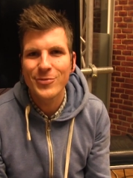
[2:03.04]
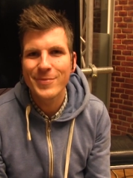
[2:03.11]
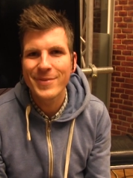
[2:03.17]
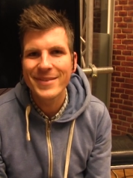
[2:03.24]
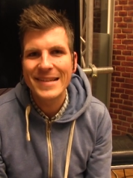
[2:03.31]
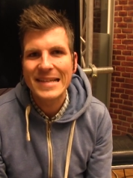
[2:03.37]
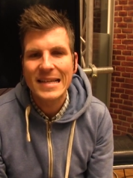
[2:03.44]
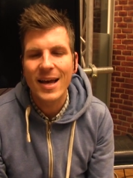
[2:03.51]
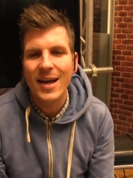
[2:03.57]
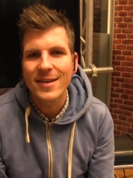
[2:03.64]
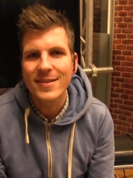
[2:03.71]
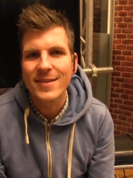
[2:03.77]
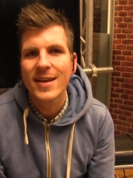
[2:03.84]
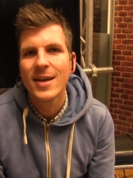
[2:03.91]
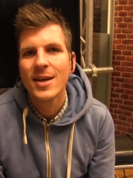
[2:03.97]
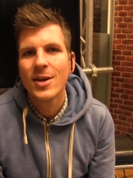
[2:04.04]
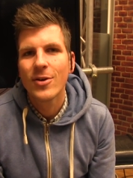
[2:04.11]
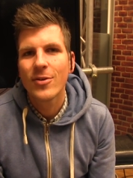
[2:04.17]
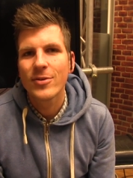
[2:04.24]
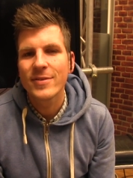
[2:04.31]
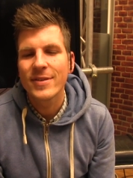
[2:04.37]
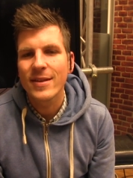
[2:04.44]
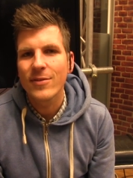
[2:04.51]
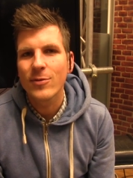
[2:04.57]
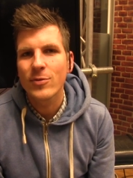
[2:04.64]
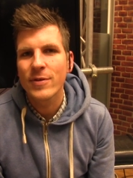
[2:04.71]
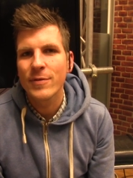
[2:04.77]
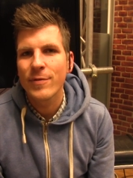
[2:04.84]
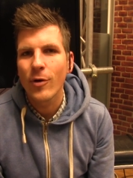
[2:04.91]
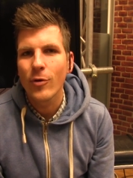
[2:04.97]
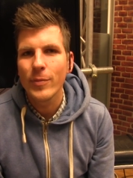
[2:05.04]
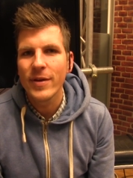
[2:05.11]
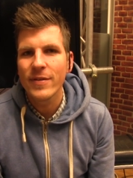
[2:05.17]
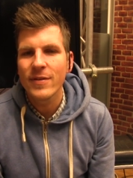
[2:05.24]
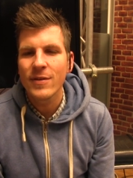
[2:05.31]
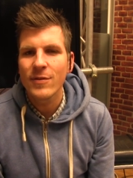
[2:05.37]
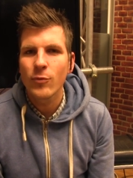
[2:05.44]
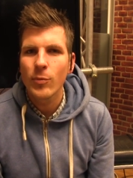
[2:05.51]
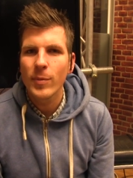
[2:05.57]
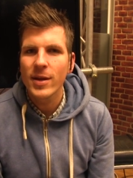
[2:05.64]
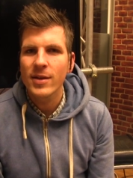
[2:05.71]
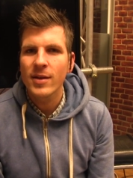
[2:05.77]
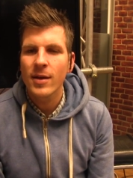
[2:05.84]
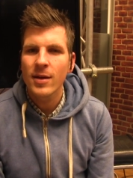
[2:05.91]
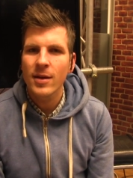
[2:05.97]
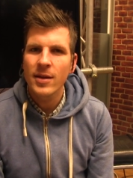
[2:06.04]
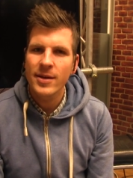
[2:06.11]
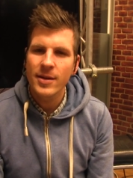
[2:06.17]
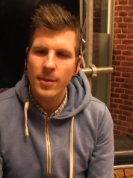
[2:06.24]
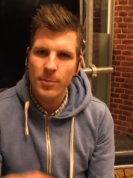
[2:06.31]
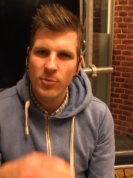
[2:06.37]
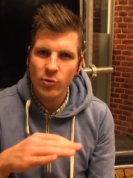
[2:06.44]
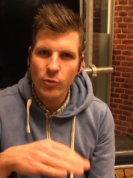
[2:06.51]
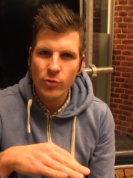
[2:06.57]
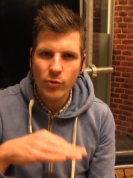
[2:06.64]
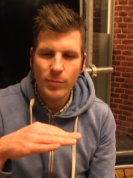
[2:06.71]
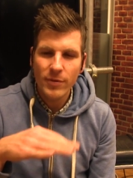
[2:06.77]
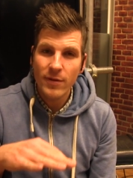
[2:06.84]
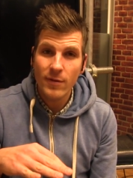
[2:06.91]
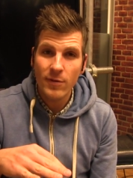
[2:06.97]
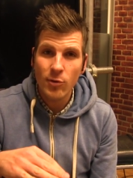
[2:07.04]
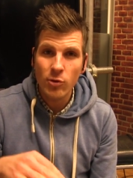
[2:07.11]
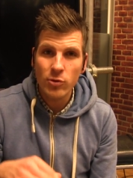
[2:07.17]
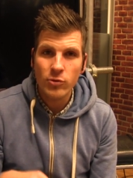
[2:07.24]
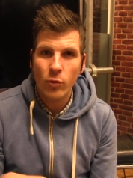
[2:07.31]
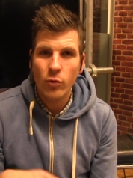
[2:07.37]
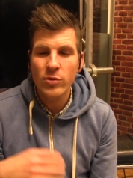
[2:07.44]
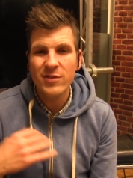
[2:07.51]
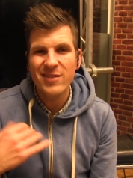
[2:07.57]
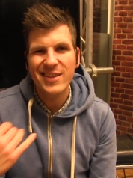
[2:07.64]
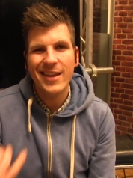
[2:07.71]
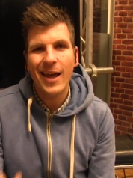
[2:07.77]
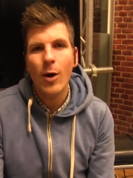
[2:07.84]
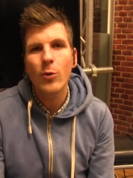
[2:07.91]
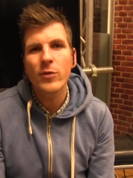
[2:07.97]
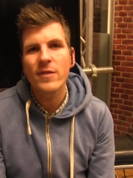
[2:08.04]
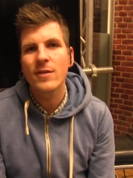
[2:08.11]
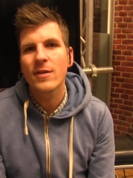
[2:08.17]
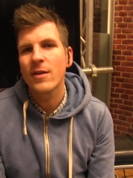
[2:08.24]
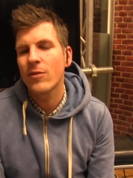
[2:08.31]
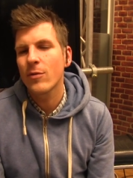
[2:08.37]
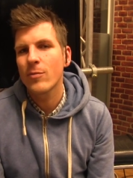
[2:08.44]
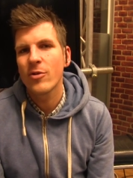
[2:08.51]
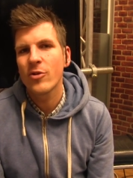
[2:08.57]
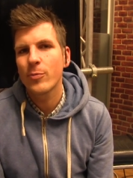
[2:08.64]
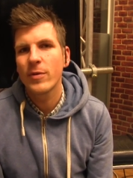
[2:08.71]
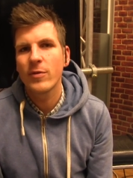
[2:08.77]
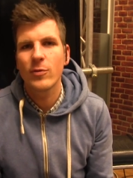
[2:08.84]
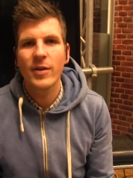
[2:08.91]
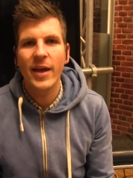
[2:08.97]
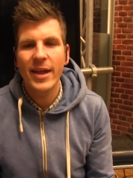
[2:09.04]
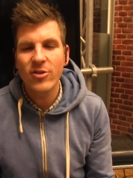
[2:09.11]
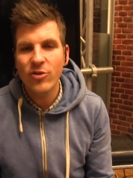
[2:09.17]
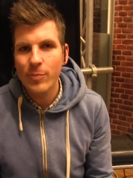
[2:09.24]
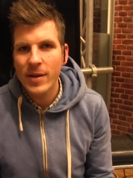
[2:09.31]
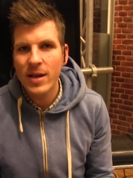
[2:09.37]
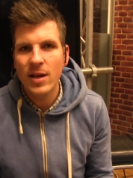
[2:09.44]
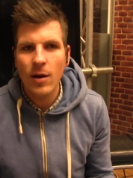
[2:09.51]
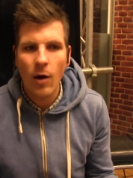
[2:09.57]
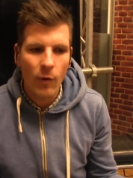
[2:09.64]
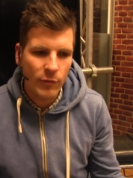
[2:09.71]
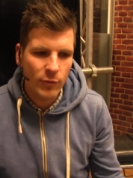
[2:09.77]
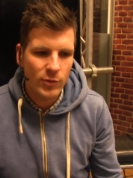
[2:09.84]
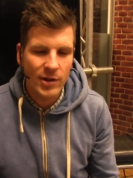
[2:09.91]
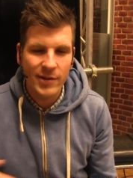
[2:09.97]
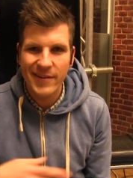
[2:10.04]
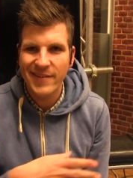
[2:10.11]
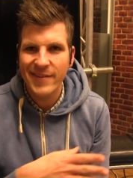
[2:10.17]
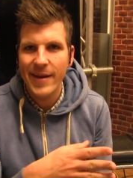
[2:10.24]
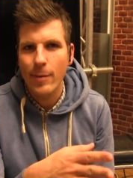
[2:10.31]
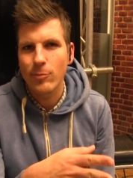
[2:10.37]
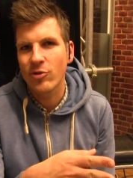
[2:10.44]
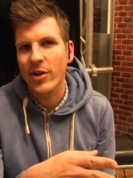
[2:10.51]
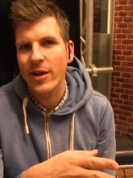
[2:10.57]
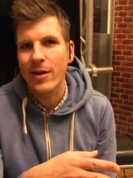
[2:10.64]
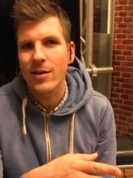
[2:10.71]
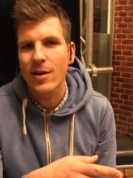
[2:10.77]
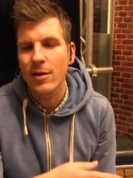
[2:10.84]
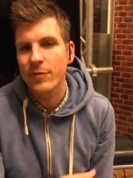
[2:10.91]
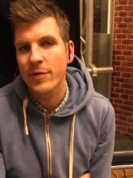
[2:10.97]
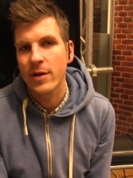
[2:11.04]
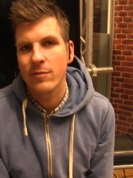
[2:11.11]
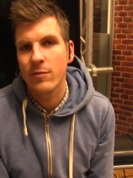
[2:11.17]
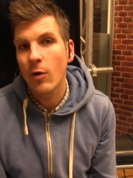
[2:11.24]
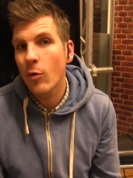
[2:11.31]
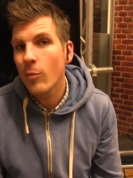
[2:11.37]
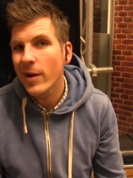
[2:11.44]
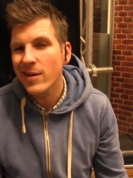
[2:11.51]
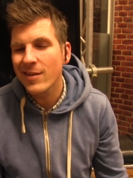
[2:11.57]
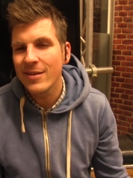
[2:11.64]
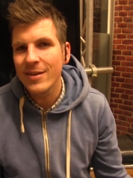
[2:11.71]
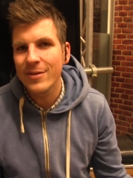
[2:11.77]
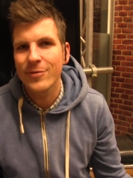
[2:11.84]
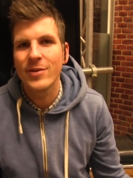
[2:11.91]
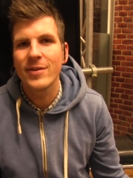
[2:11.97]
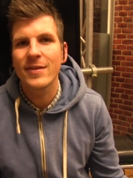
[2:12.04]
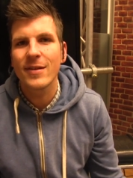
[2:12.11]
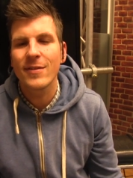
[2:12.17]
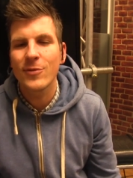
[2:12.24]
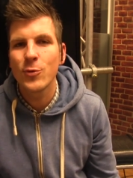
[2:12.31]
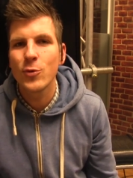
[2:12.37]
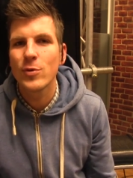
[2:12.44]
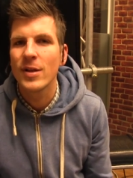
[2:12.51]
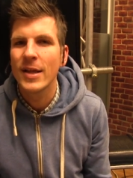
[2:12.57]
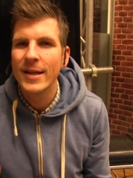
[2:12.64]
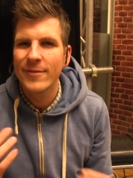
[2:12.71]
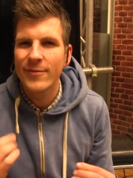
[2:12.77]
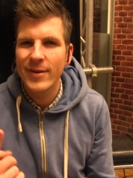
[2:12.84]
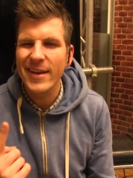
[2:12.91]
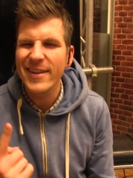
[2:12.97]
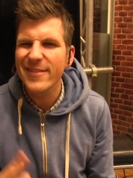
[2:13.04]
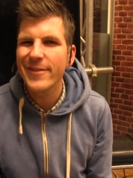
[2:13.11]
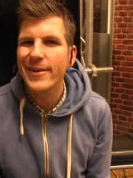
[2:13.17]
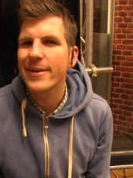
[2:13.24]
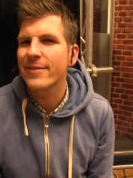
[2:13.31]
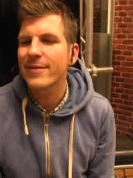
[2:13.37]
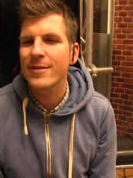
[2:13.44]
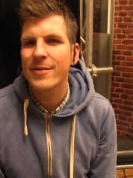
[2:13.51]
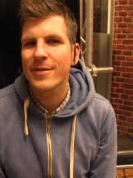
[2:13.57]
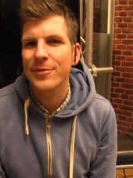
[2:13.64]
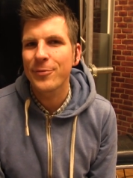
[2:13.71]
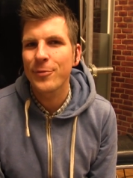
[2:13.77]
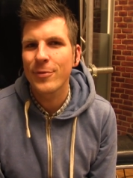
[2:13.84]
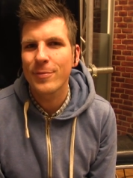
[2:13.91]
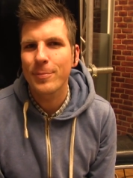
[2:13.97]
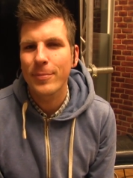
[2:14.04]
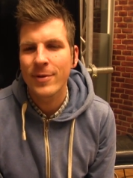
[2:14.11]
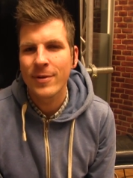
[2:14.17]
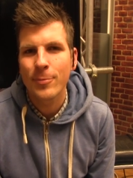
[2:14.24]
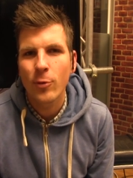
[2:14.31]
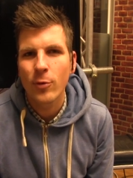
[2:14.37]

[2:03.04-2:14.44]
ich schon ein bisschen krass. Und dann so TV-mäßig, wo man äh, in, im Studio ein bisschen zockt und draußen dann zum Beispiel so ein Rennspiel auf so einer DTM-Strecke nachfährt. Warum eigentlich nicht? Finde ich ganz cool. Vielleicht wäre das ja was fürs äh,